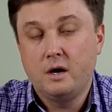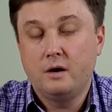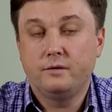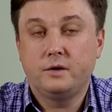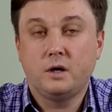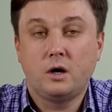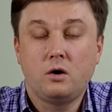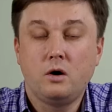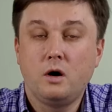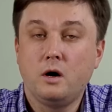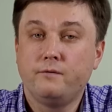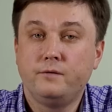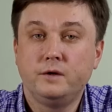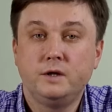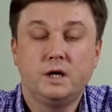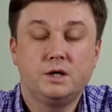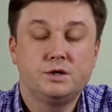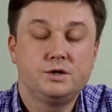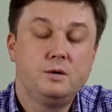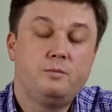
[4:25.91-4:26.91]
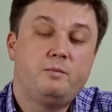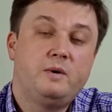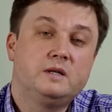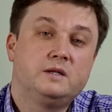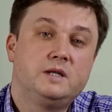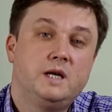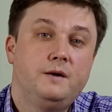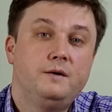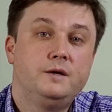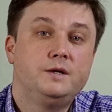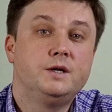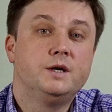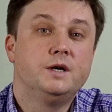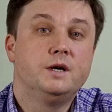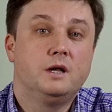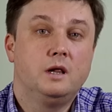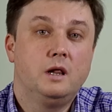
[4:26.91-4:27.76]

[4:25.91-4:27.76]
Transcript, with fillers: Второе, вы должны поставить